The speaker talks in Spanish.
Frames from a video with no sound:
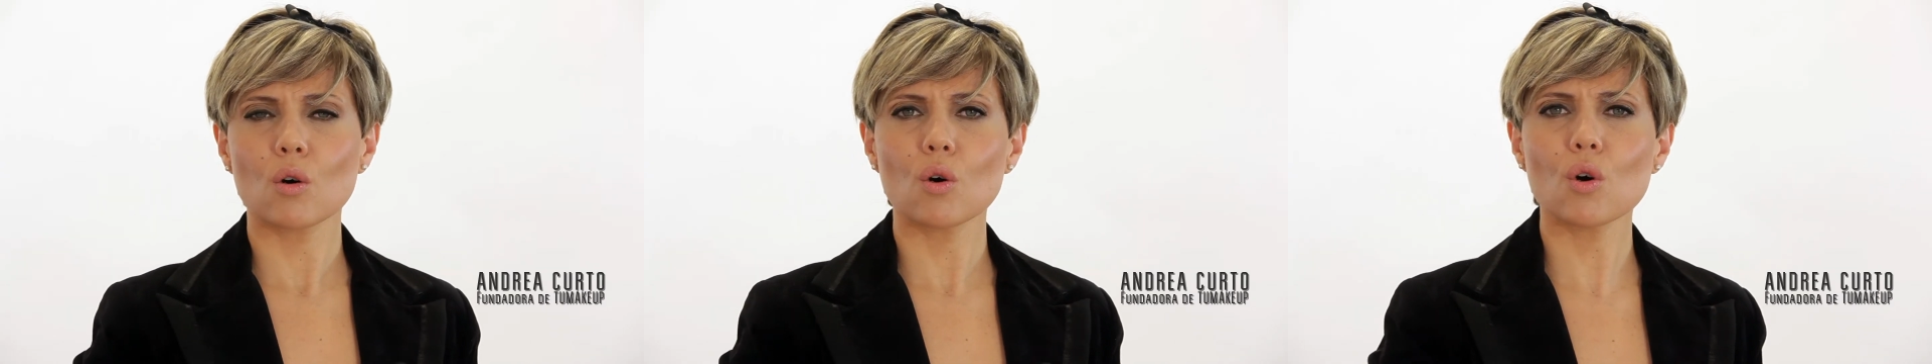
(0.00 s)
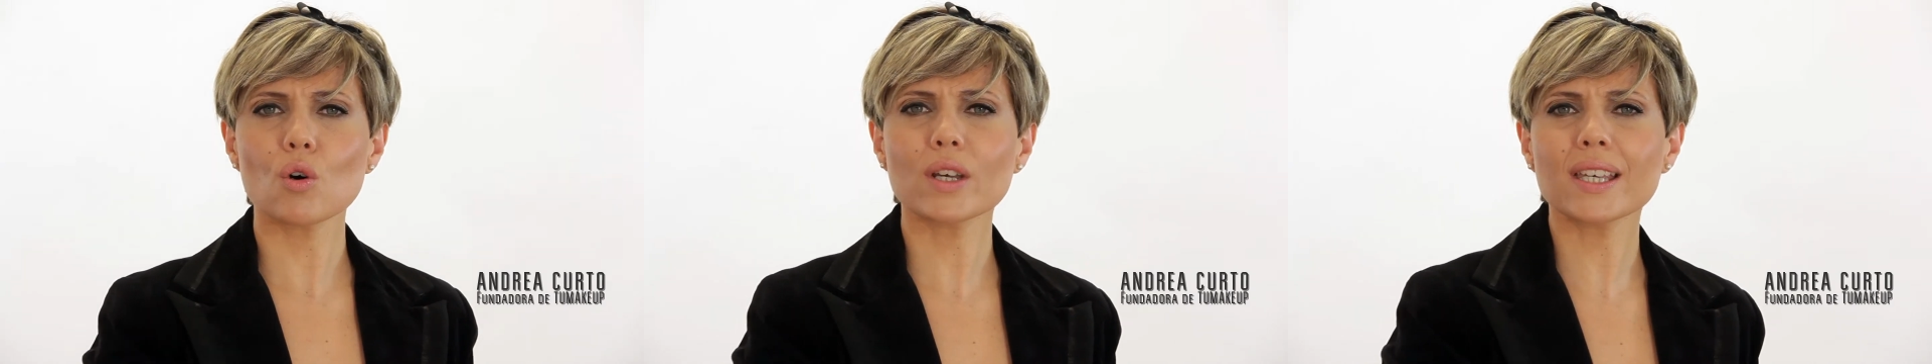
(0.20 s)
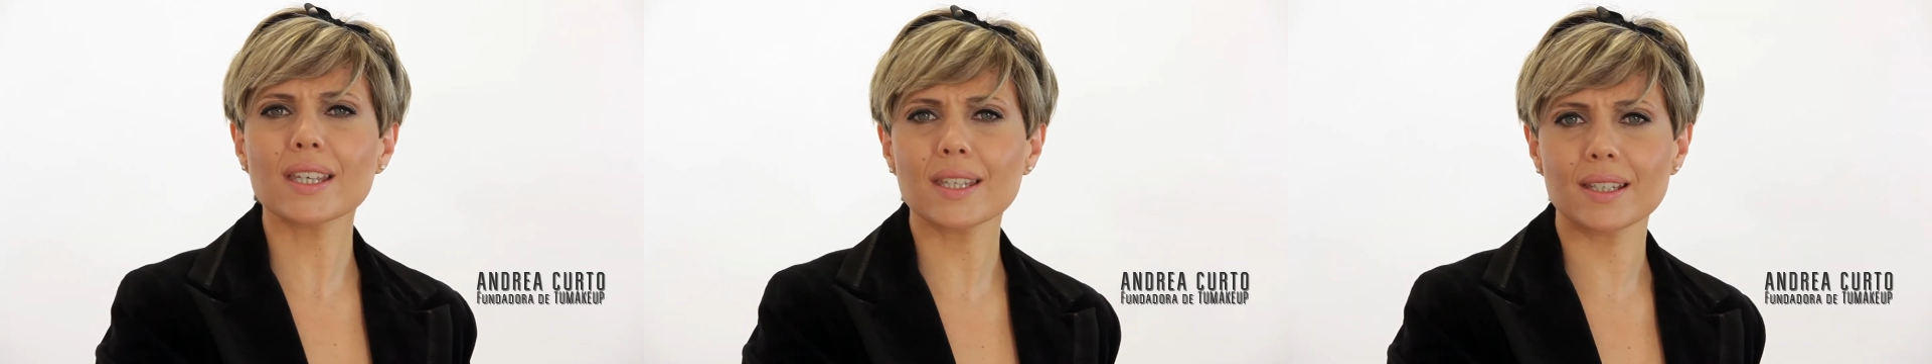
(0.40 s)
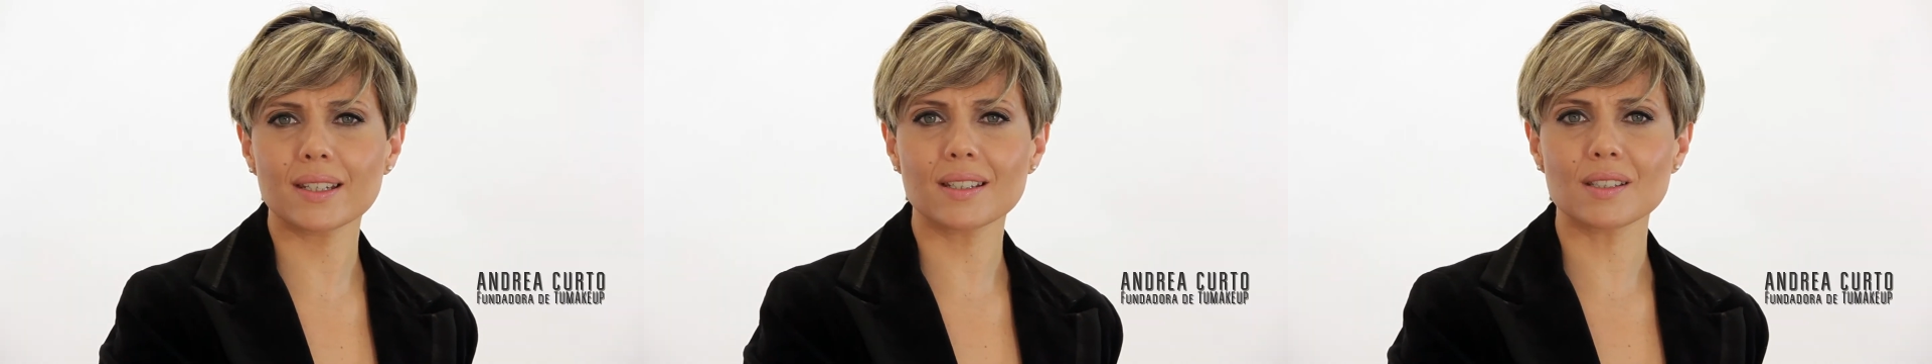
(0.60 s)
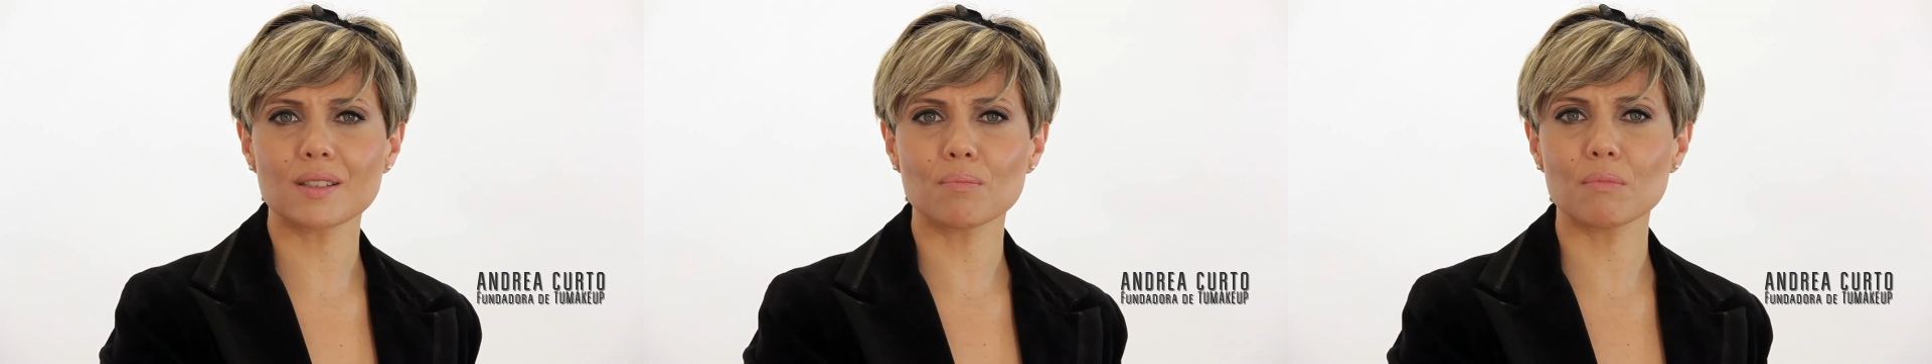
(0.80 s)
¿O qué
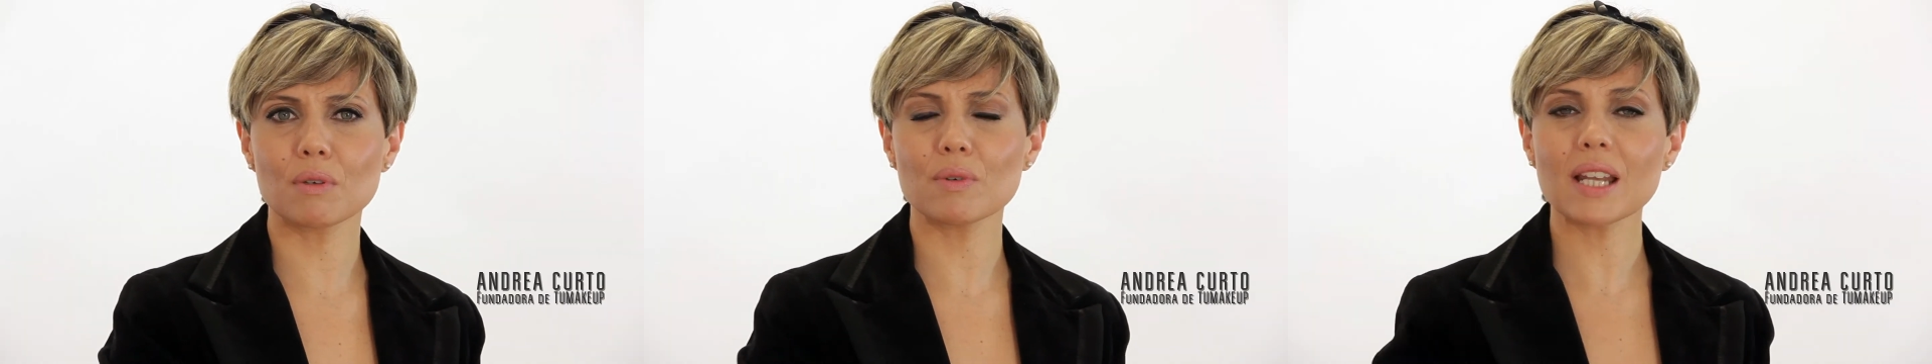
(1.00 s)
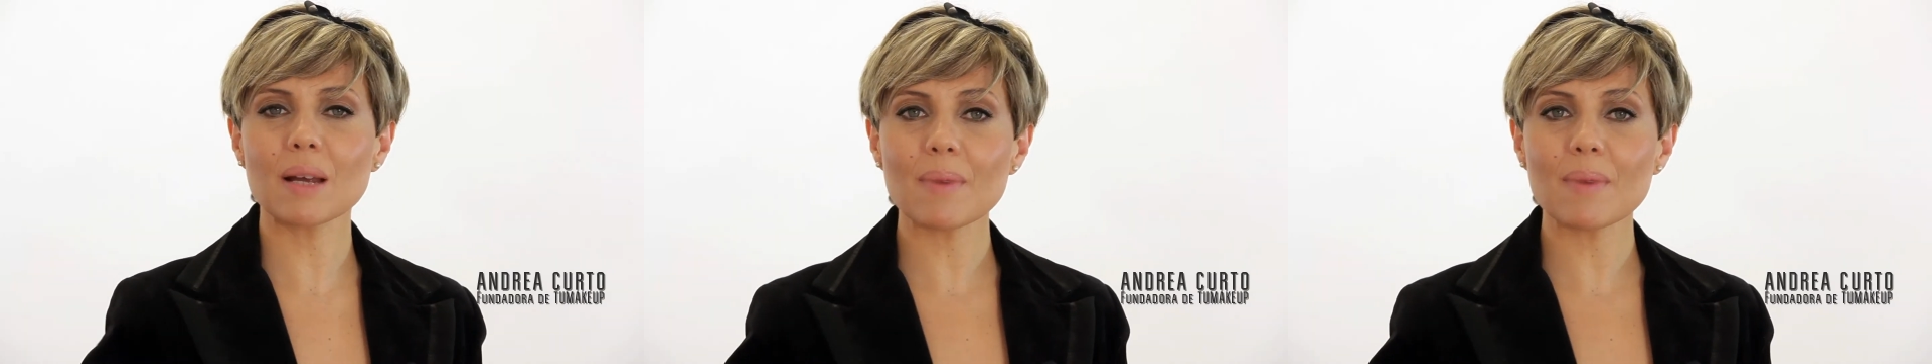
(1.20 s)
quieres? ¿Vivir